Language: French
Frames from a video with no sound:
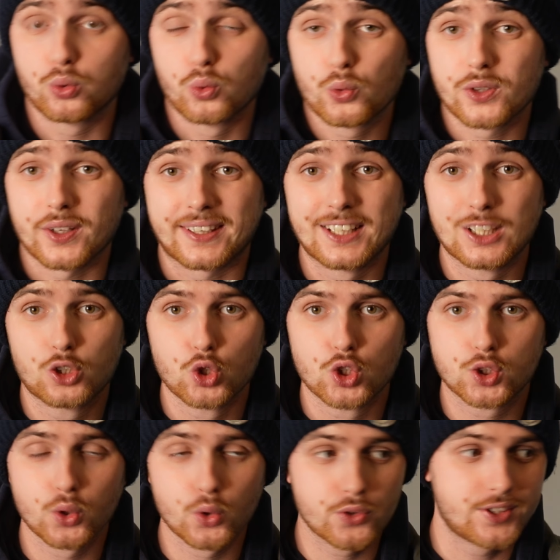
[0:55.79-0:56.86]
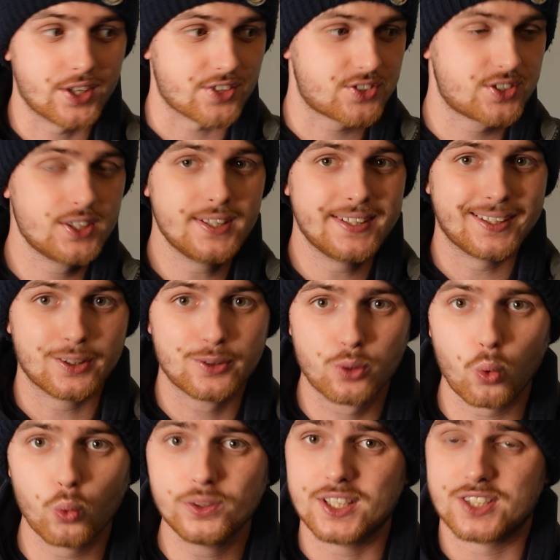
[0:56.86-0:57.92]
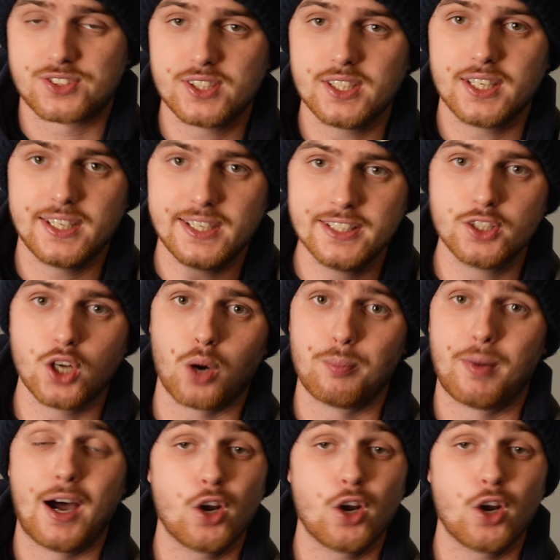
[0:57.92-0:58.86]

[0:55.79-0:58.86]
on est sur quelque chose d'assez gros, d'assez énorme.